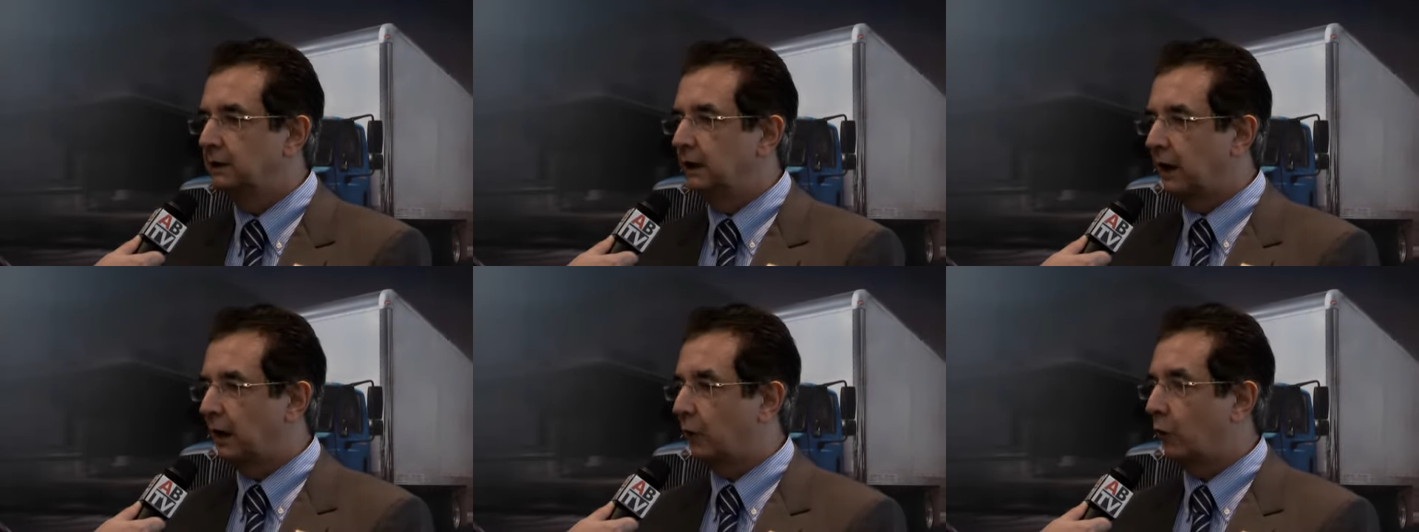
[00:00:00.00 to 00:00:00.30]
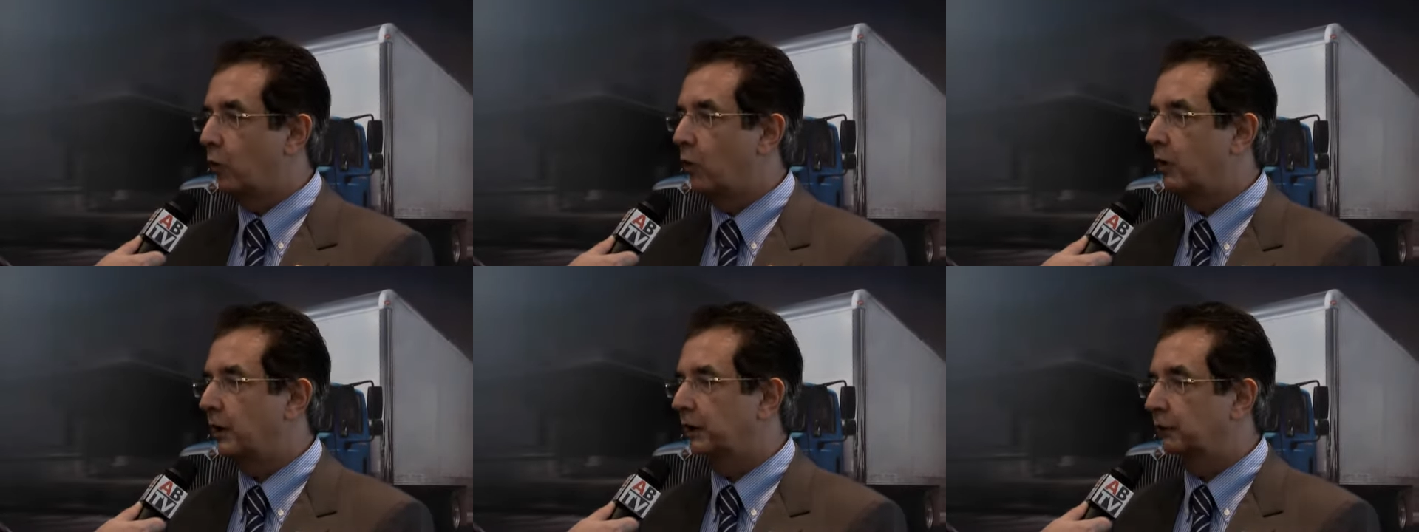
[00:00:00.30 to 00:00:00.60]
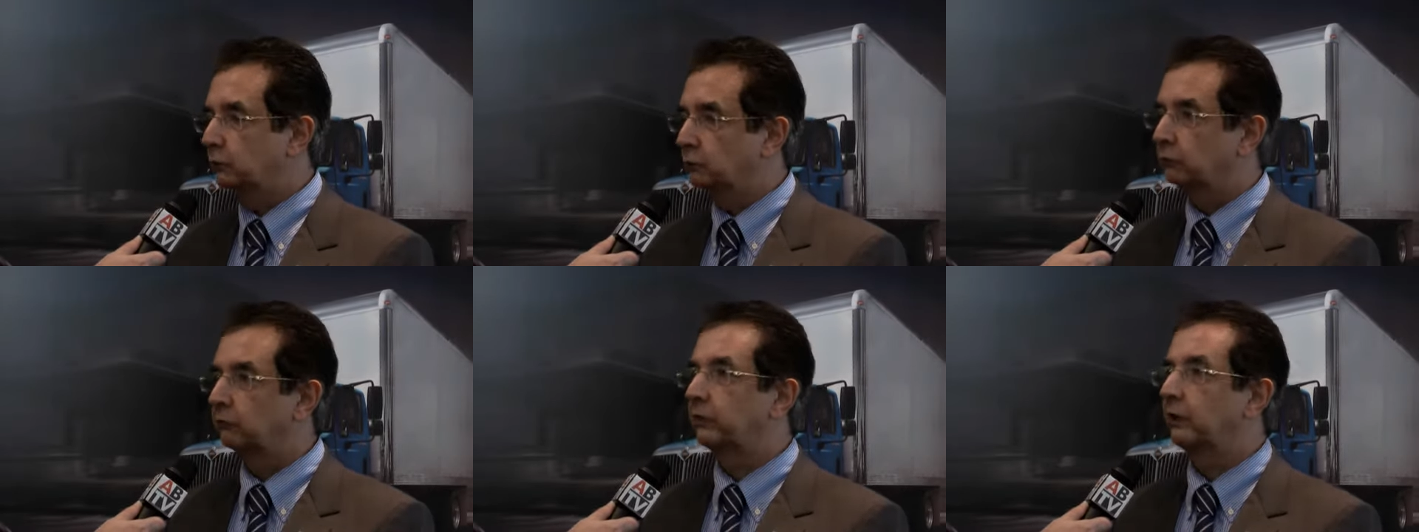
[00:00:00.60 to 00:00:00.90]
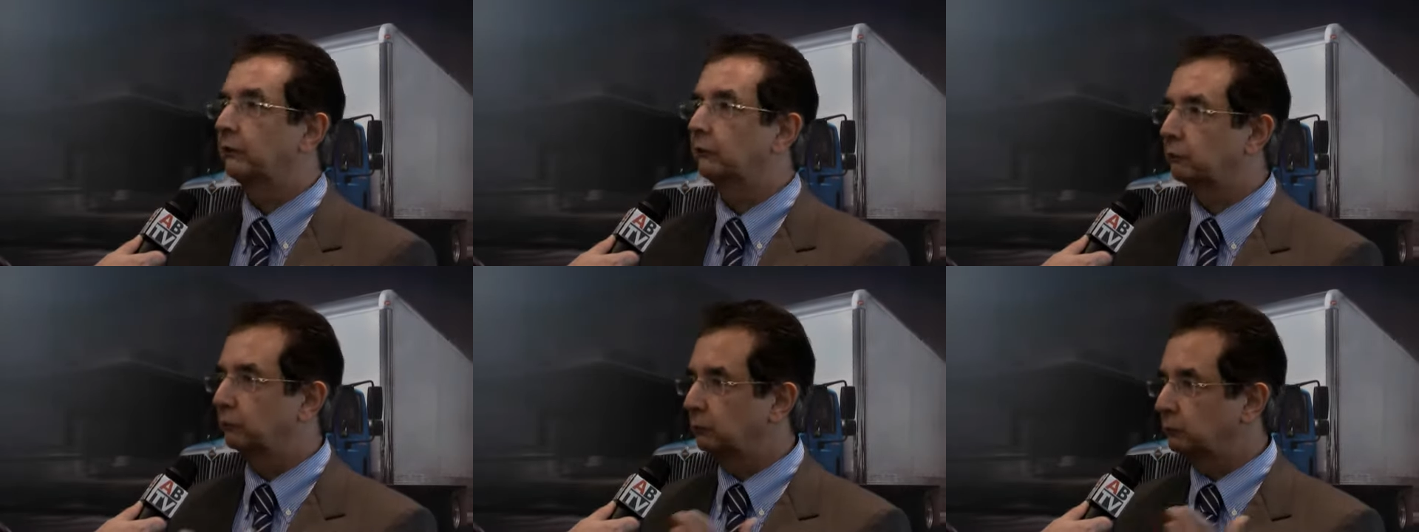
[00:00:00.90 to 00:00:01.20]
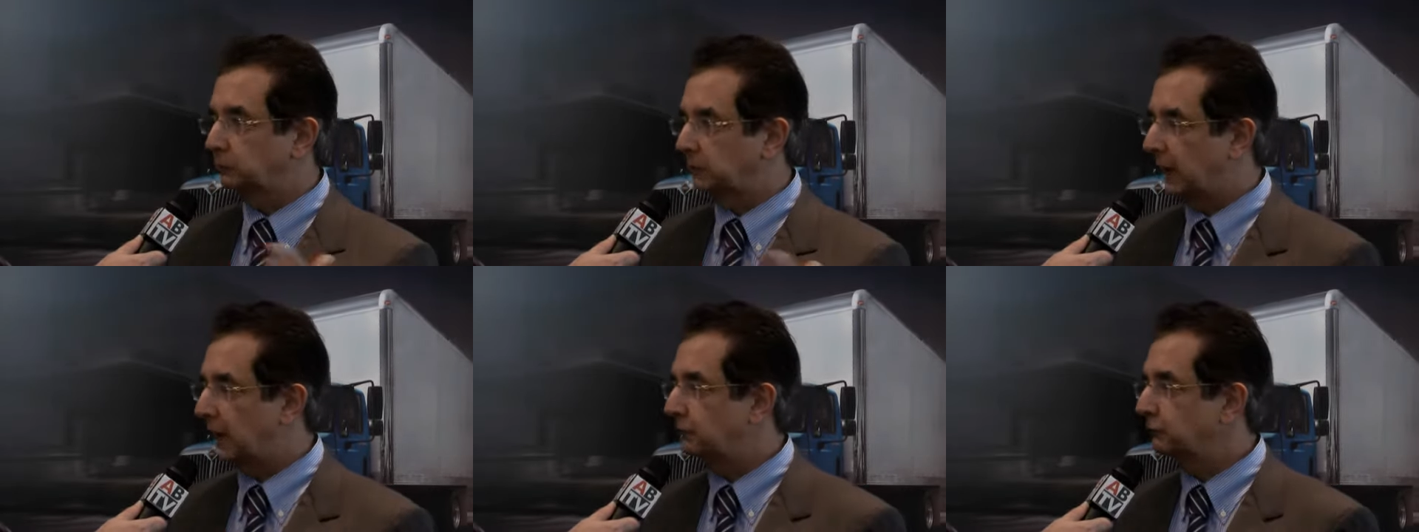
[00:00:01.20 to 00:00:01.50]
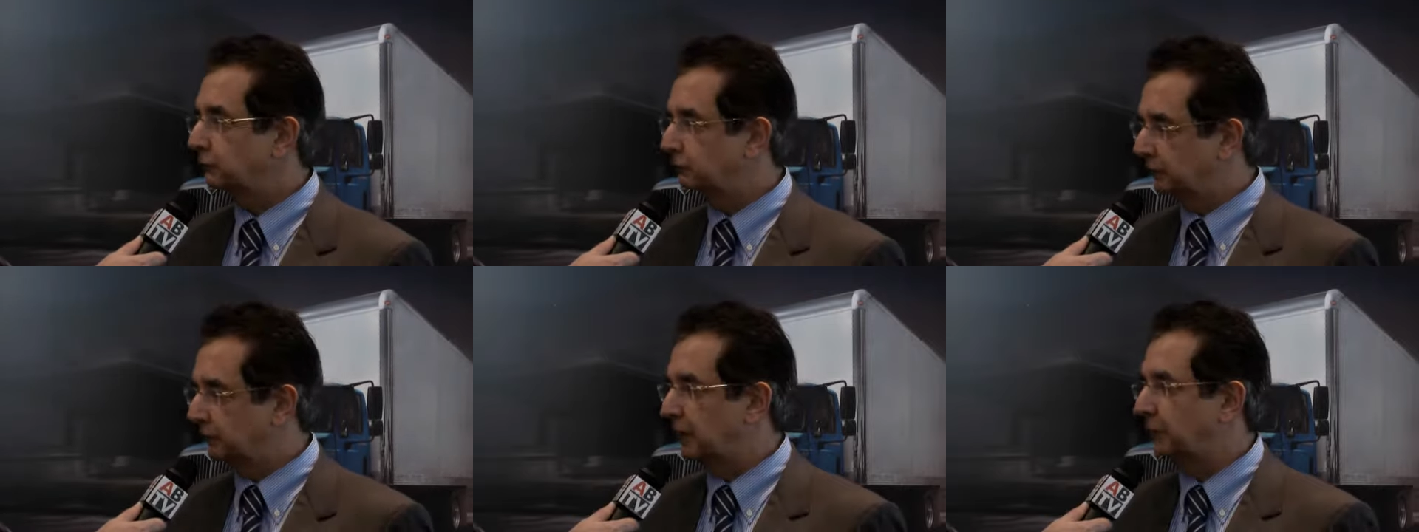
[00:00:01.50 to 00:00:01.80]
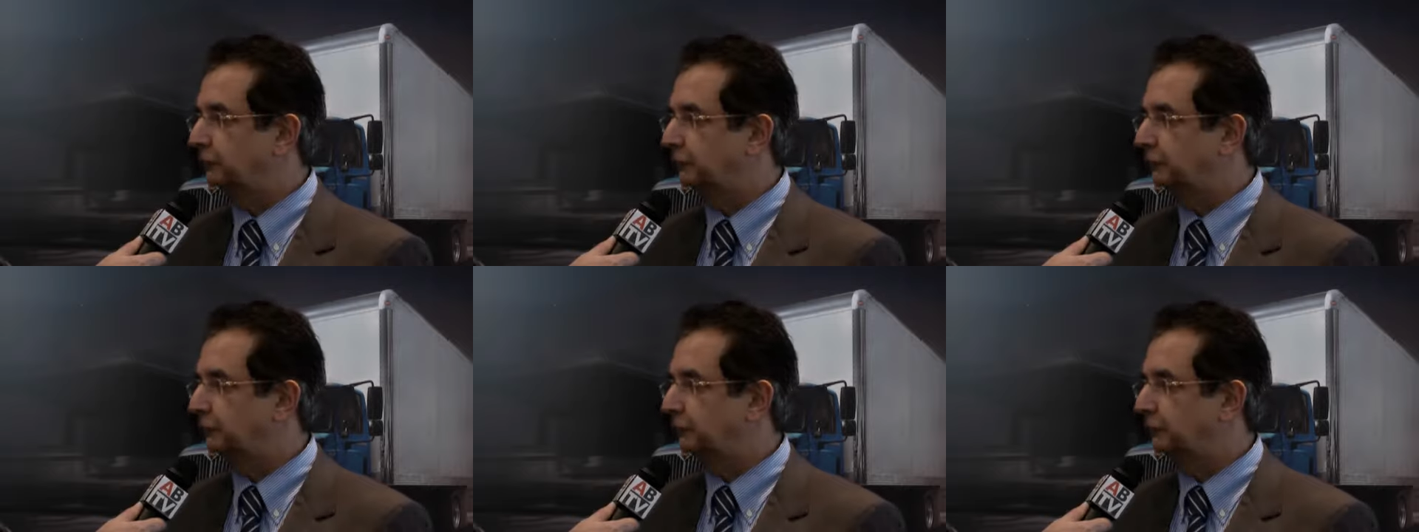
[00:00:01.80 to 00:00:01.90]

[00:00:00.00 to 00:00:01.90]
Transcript: agora dos resultados da